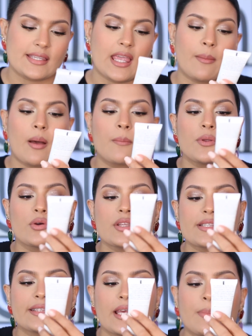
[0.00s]
se llama Beauty
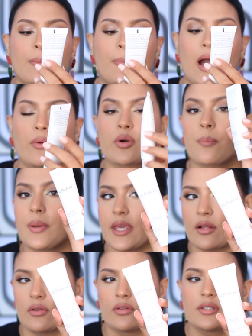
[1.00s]
Sleep Power
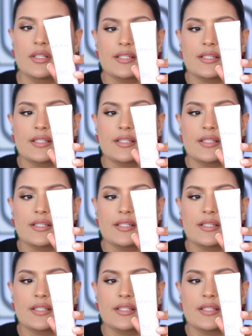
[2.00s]
Peel.